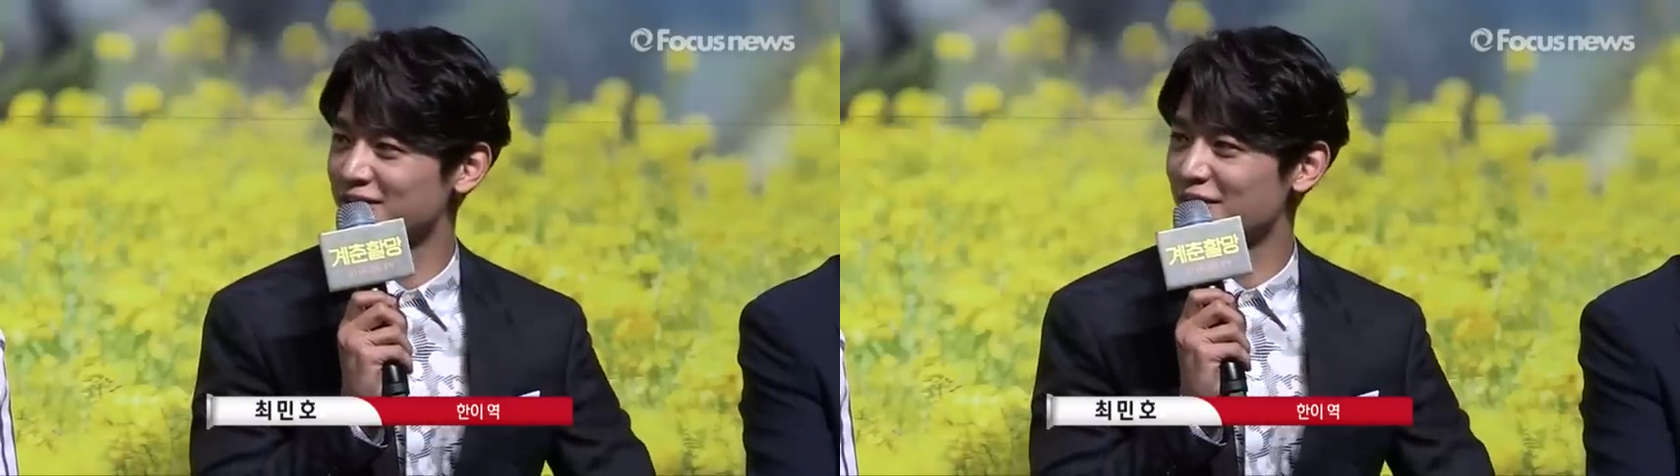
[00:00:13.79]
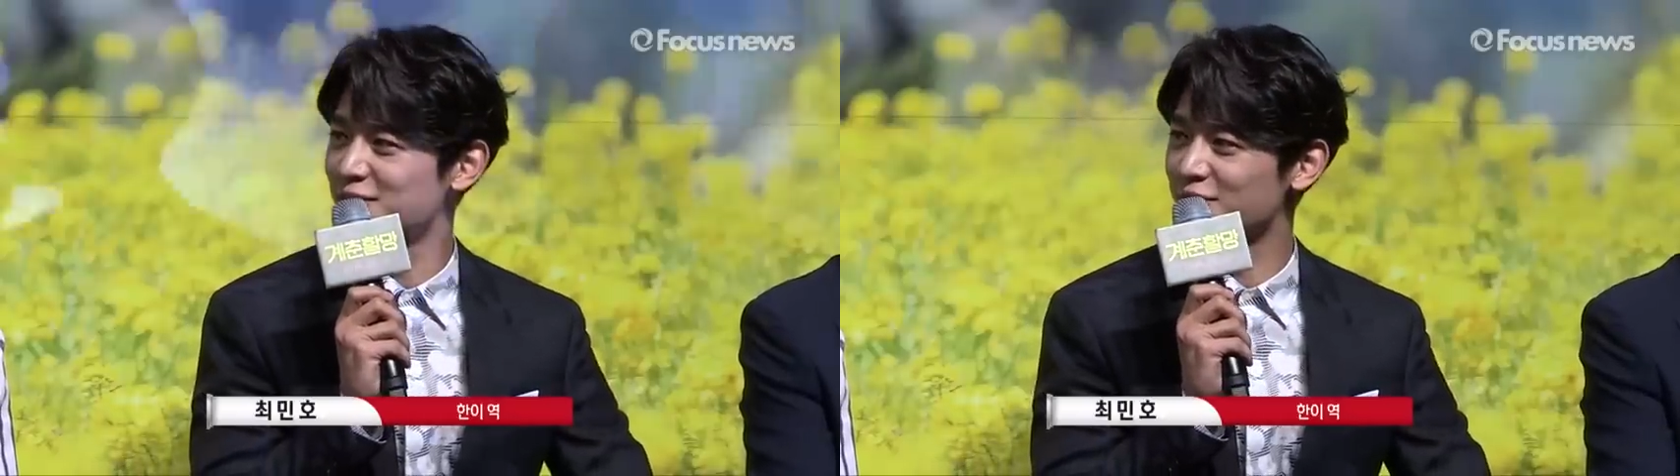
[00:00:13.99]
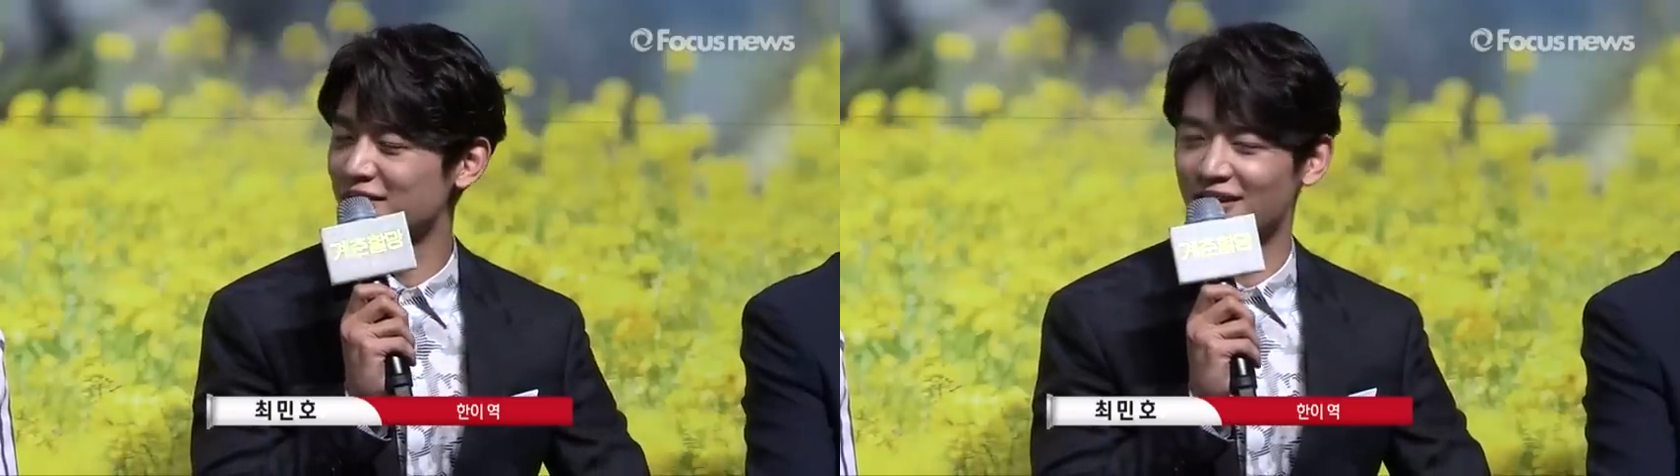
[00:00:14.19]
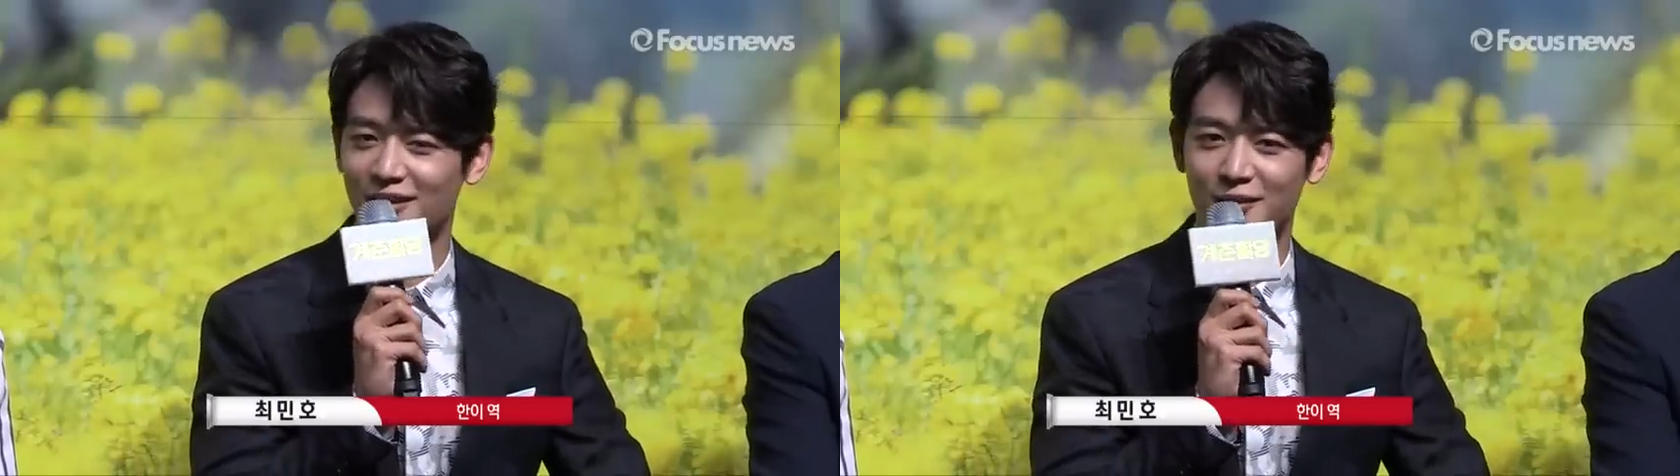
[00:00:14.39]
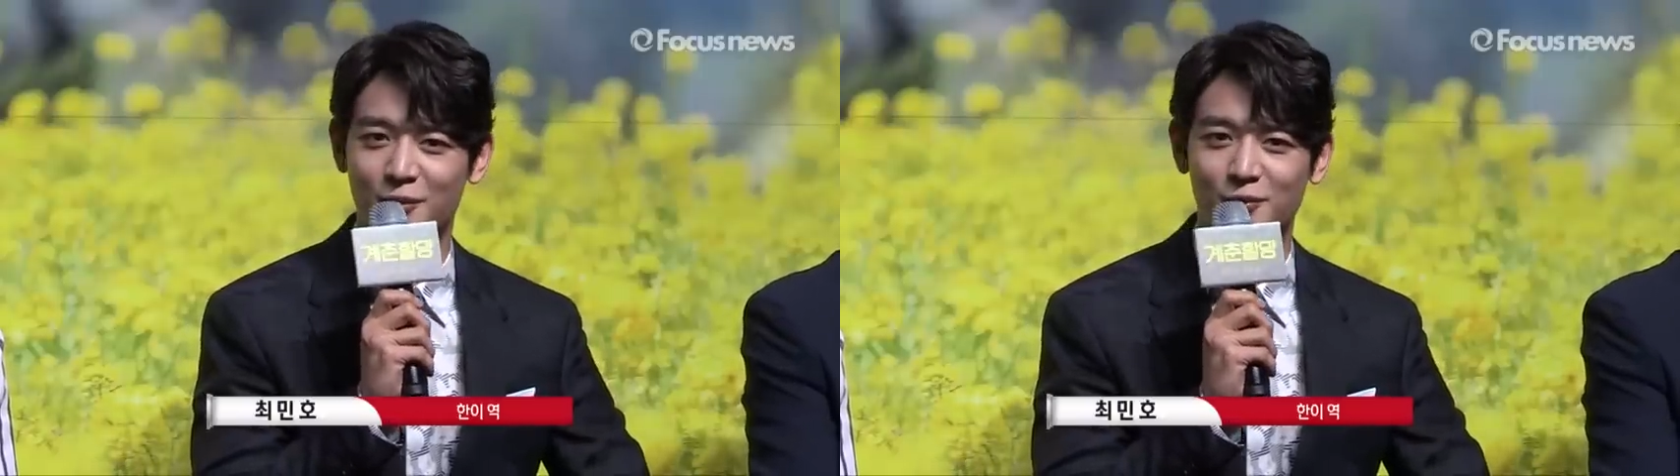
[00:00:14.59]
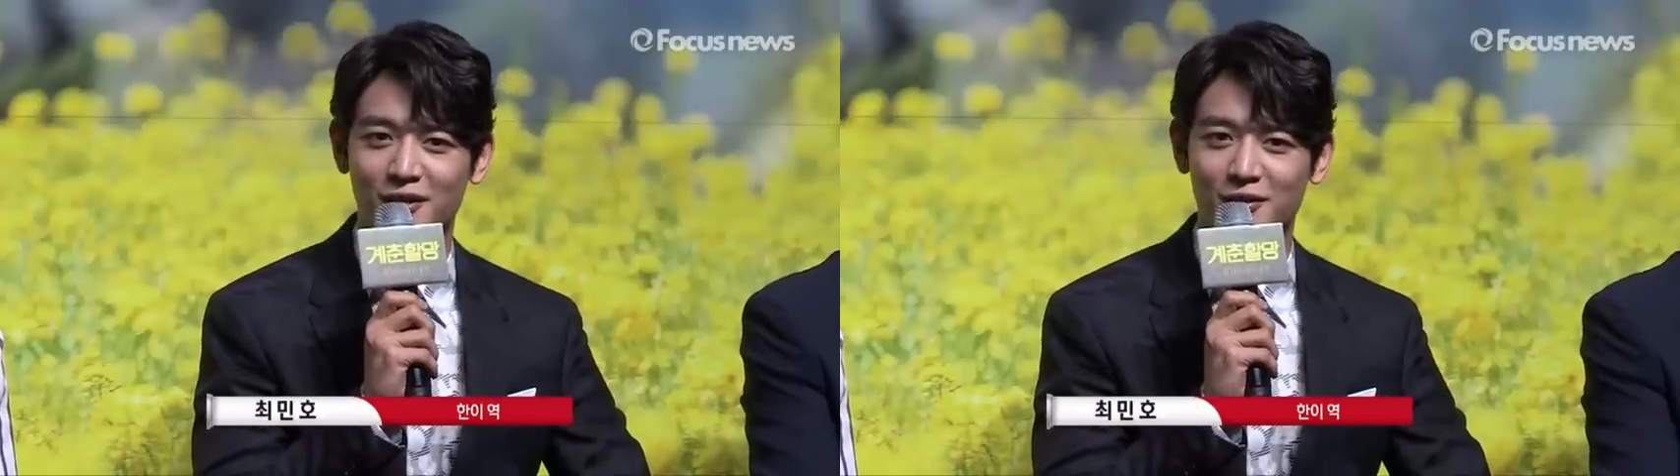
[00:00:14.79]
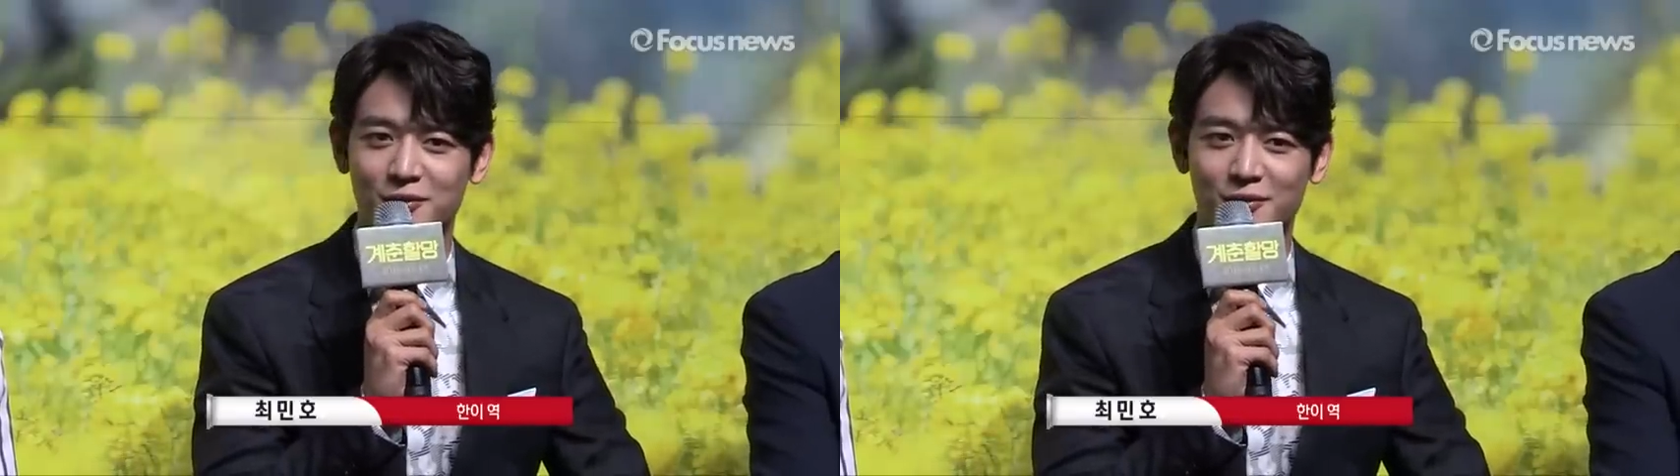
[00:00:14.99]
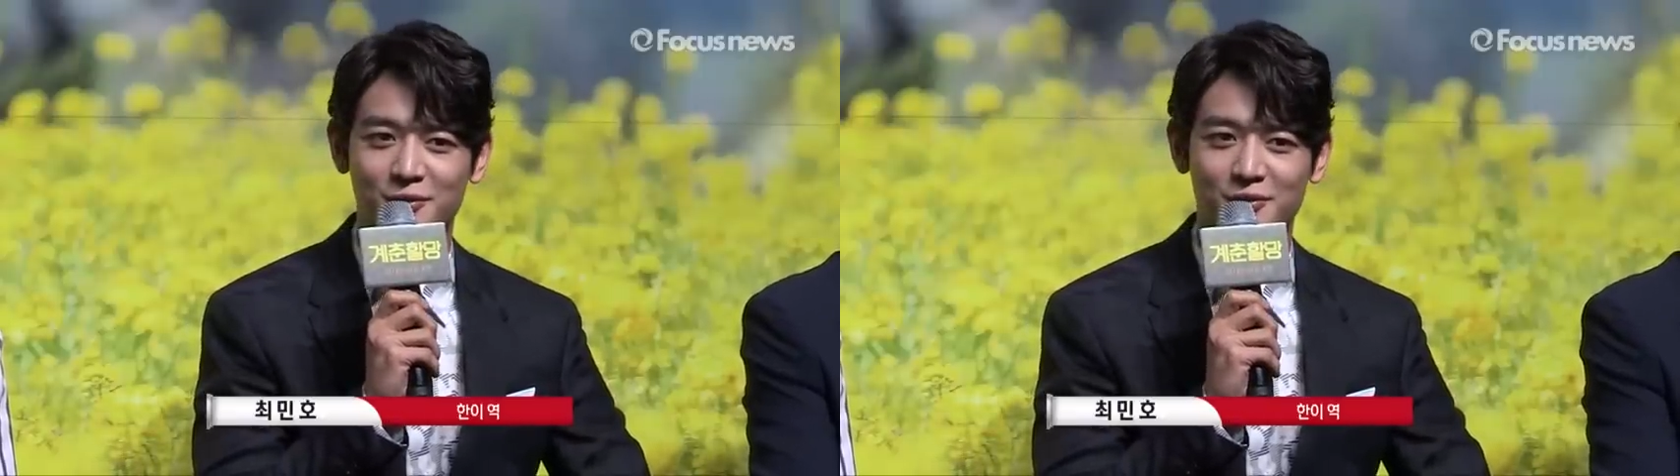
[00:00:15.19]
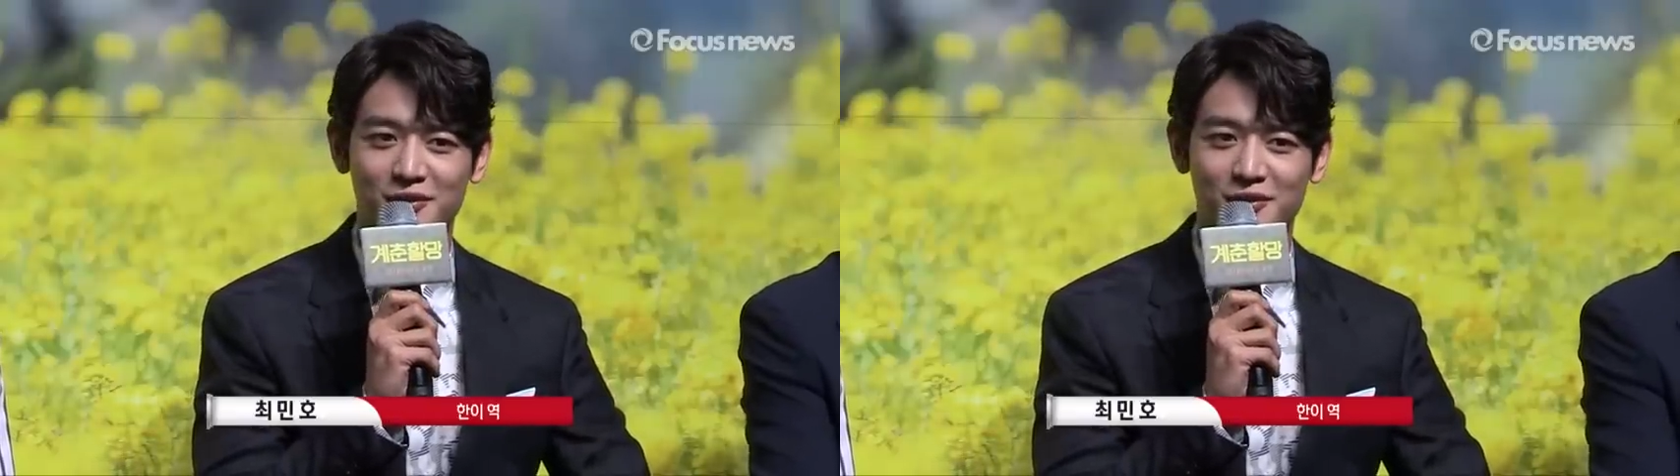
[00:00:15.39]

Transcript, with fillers: 스케줄인데 너무나도 네.